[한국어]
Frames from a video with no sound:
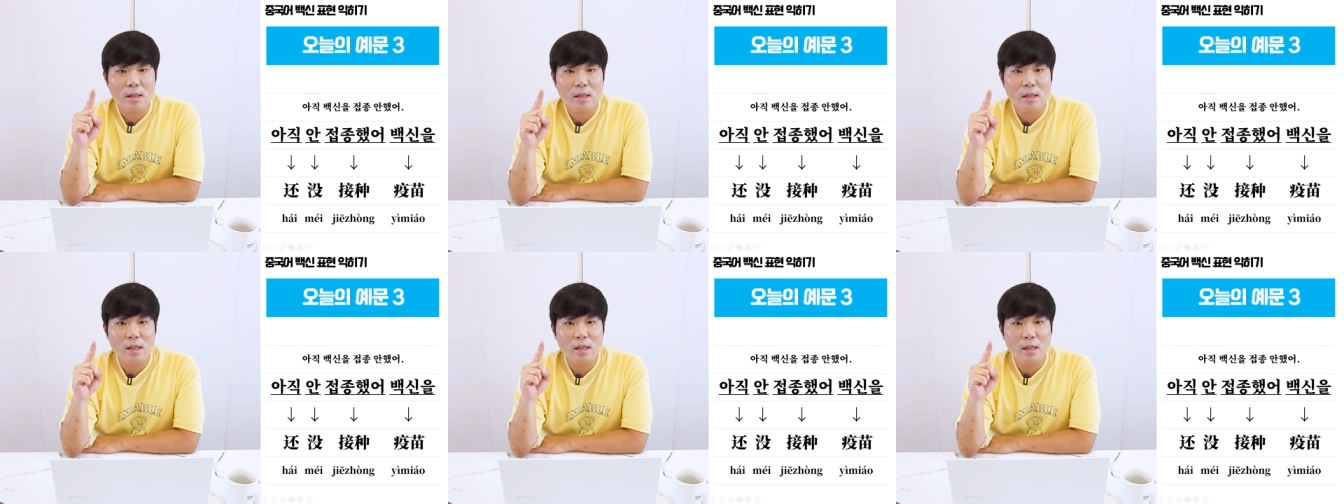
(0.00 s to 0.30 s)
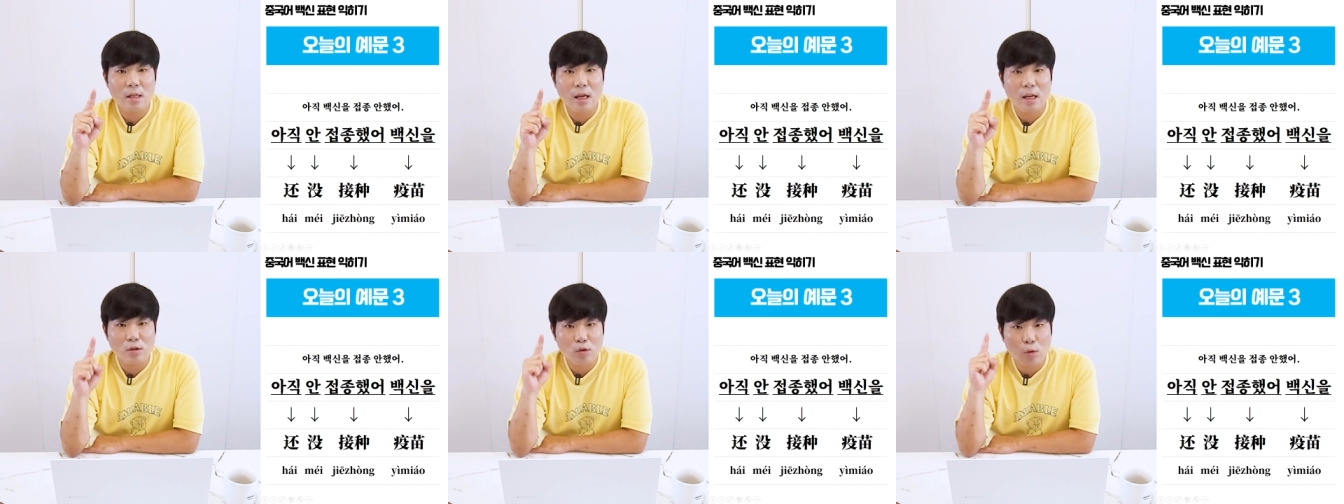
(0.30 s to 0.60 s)

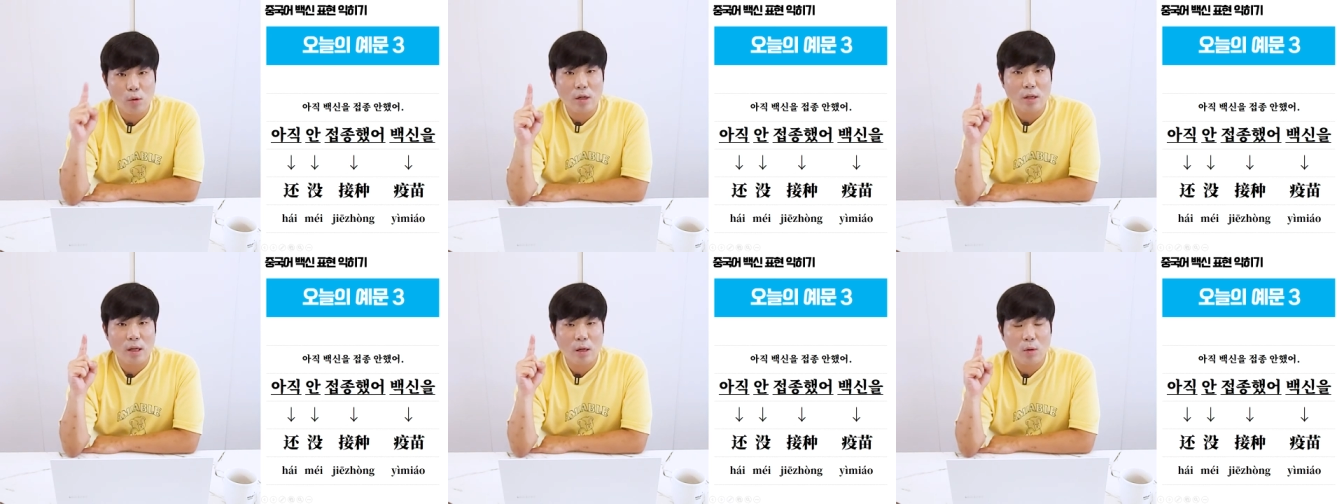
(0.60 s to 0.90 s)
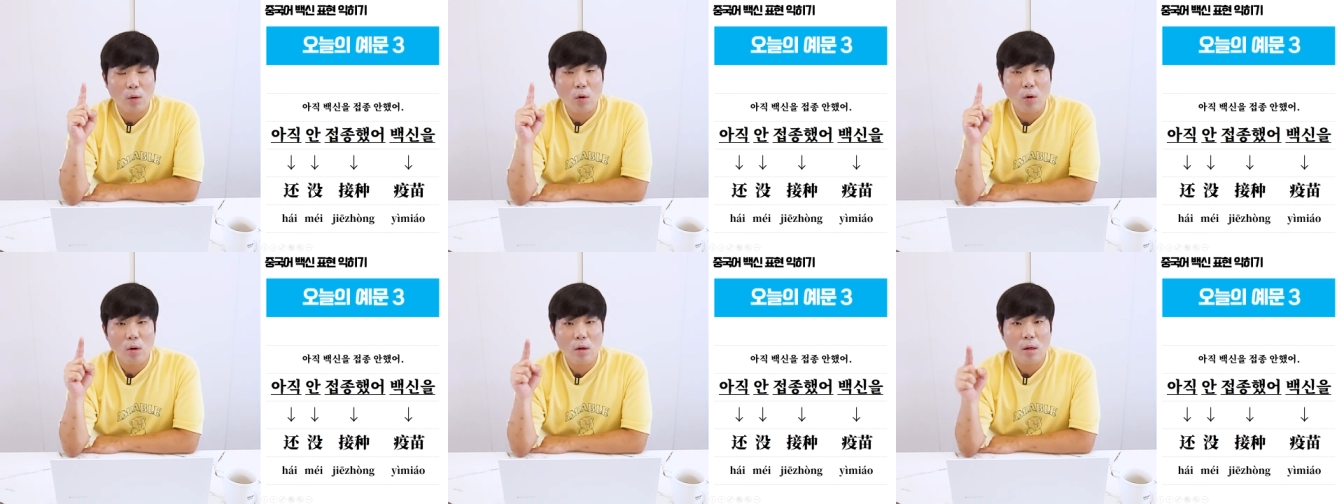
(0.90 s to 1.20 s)
지혜 종이
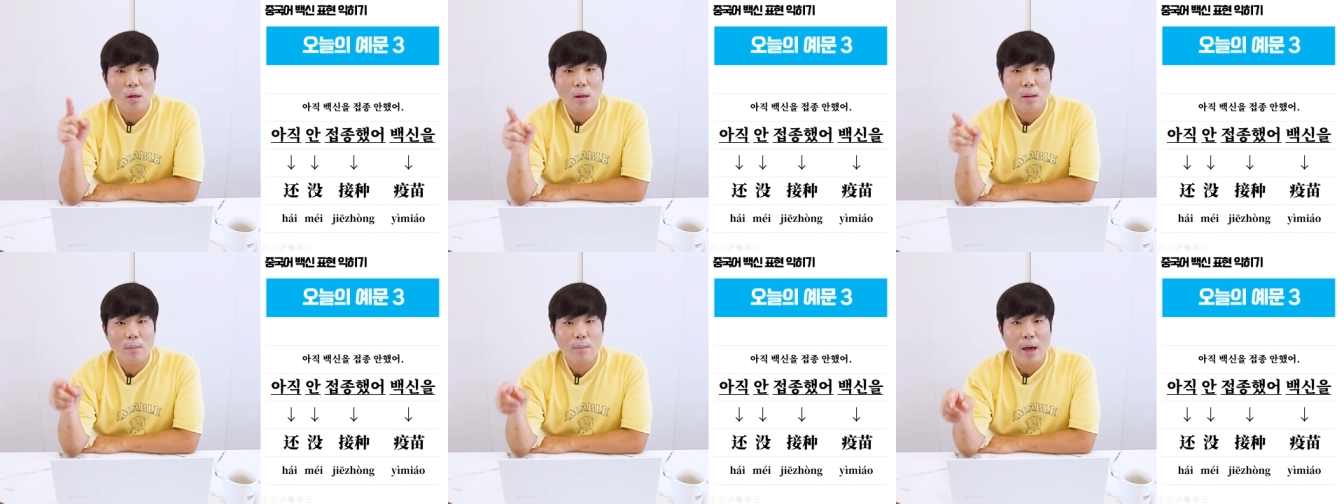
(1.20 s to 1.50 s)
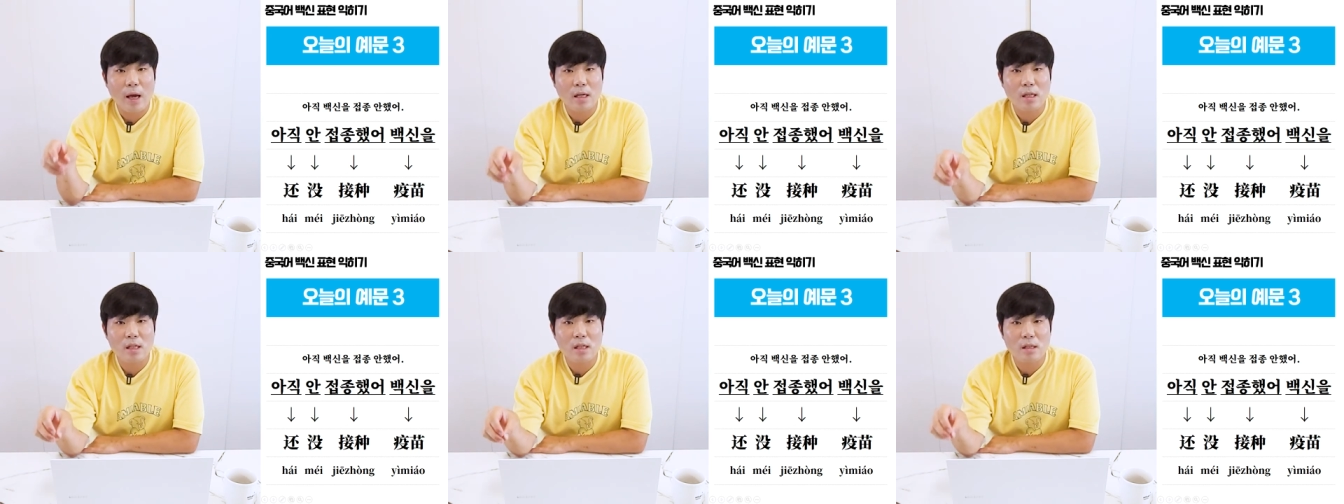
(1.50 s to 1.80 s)
되고
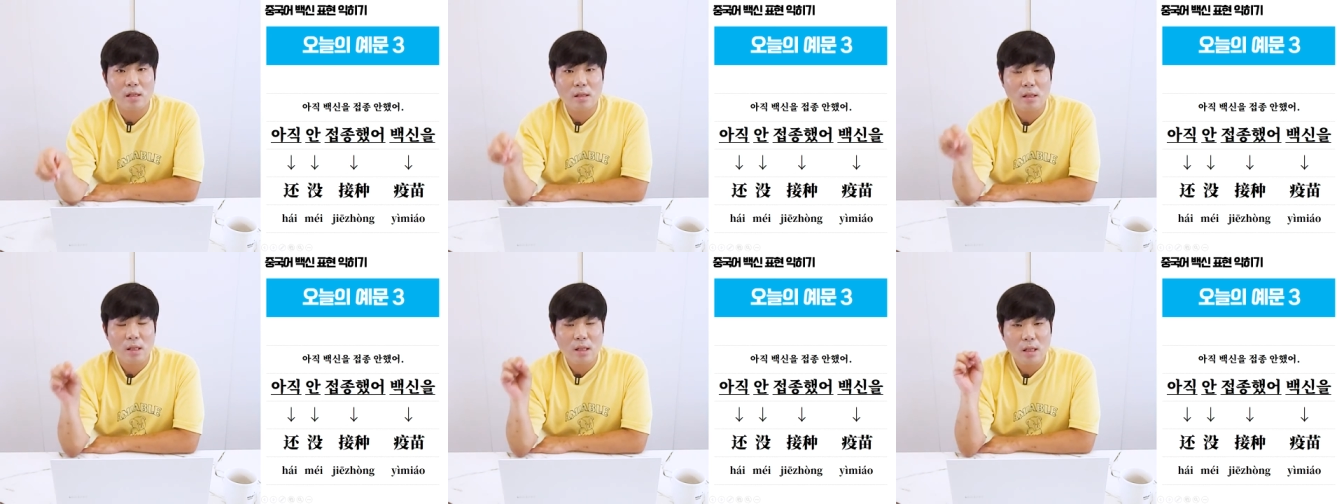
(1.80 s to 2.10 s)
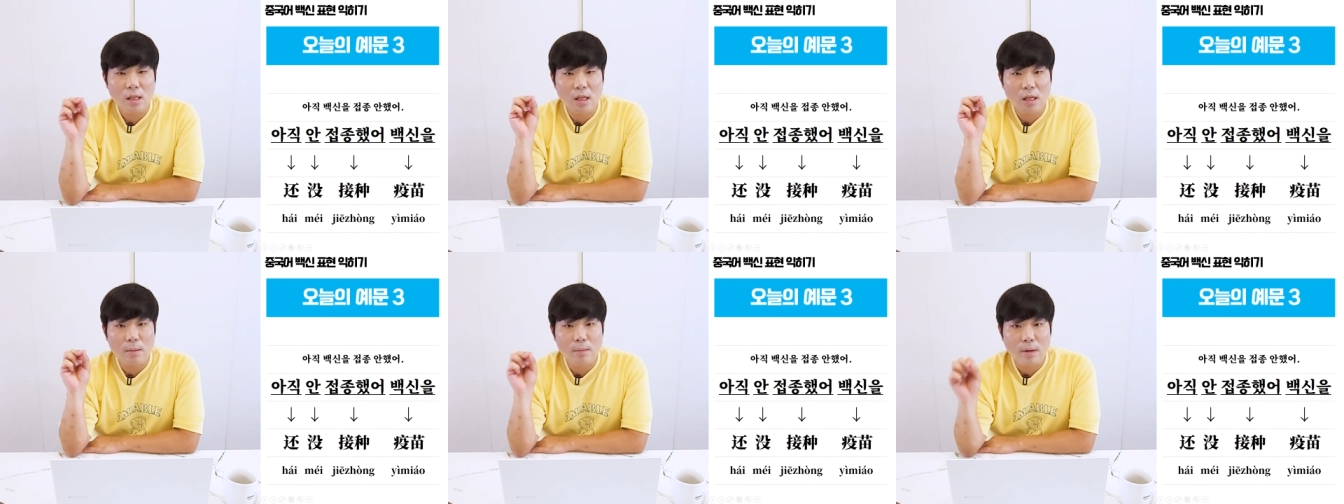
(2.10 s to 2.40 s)

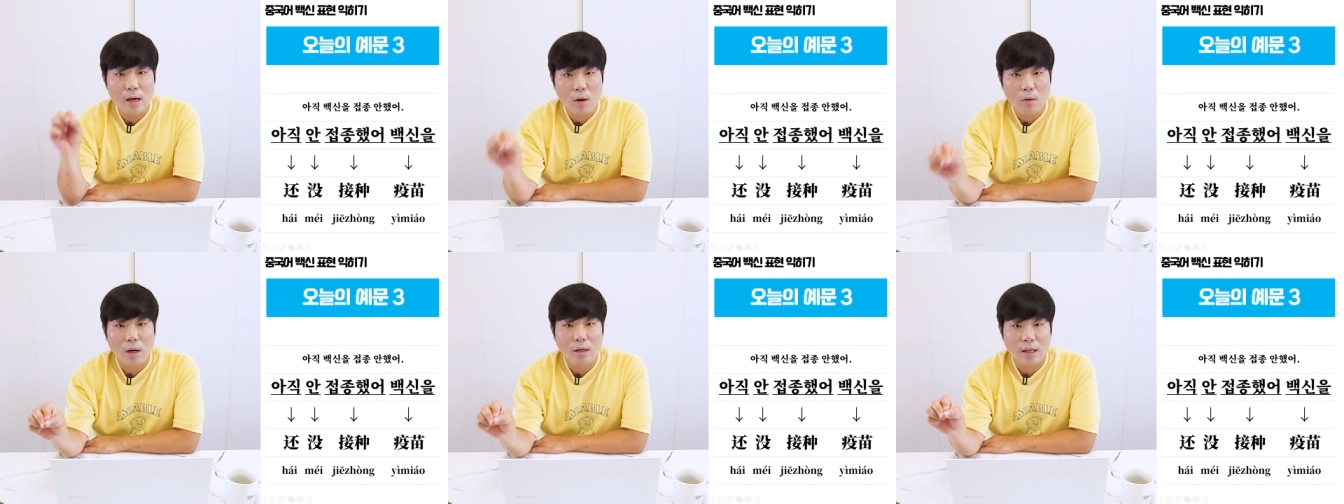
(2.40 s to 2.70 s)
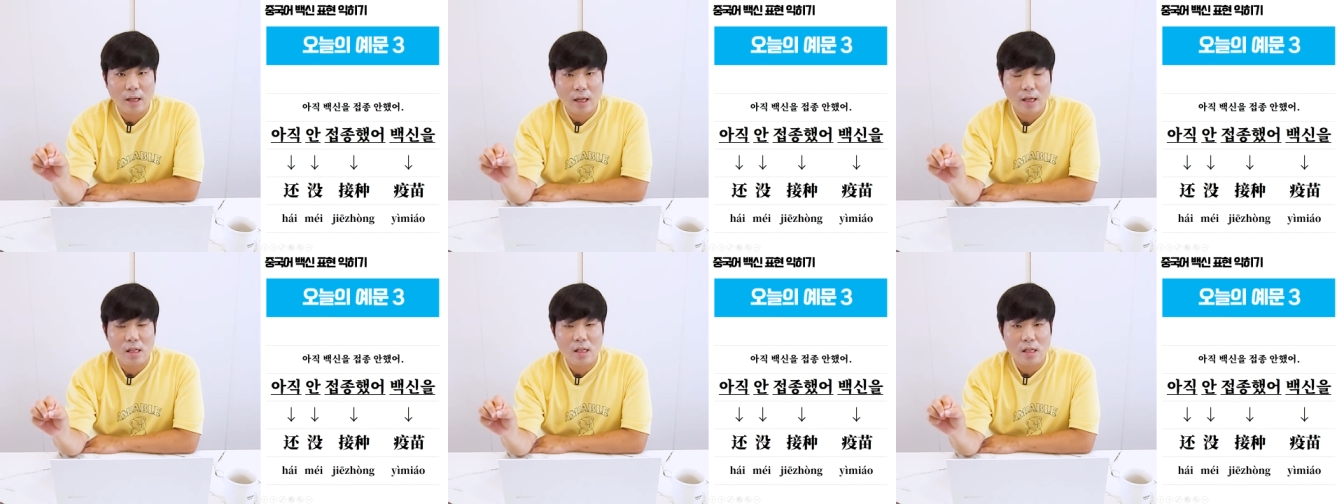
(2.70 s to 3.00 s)
백신은
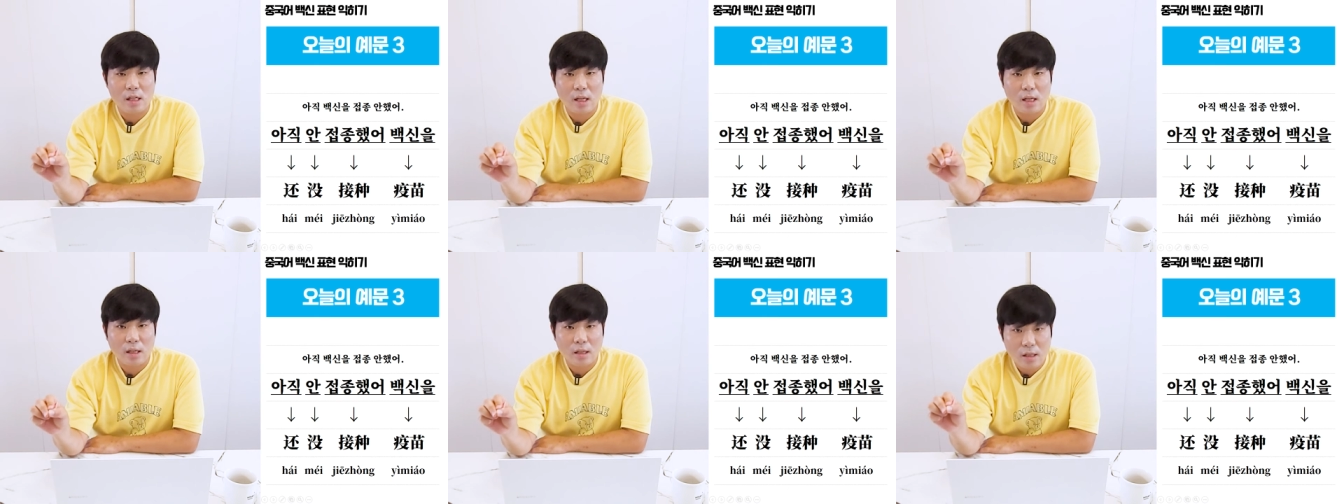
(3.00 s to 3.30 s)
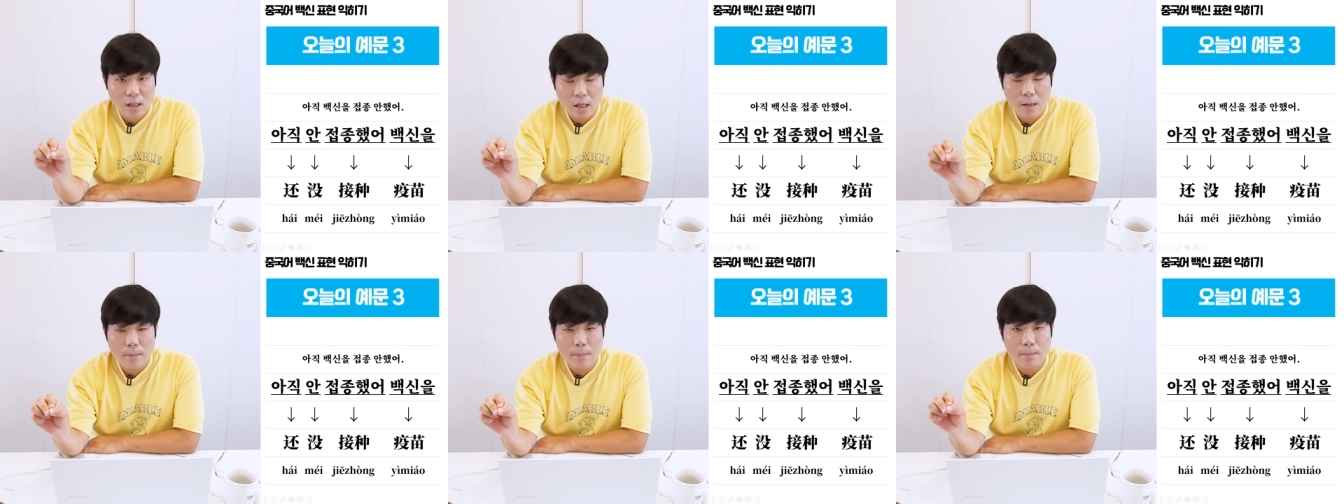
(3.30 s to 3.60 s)
이미아오가 되겠지
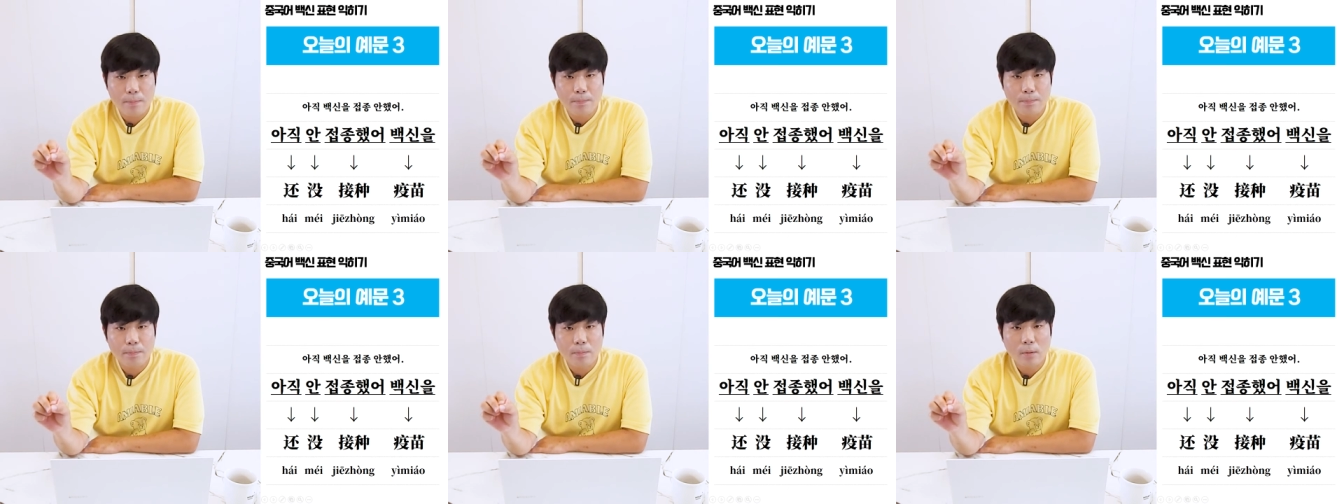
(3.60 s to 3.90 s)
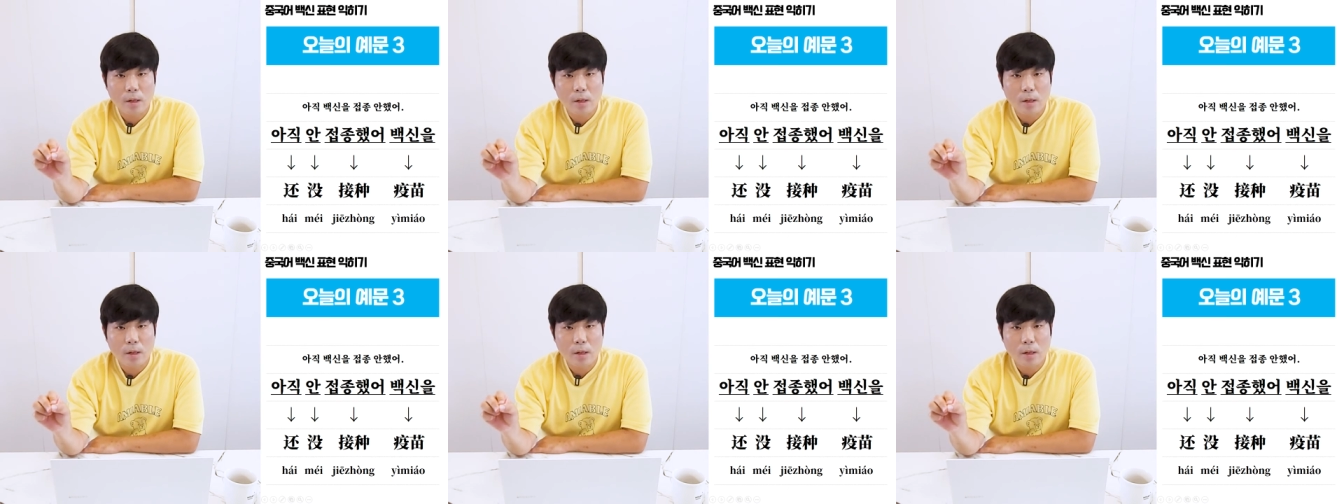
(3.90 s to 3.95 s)
그지?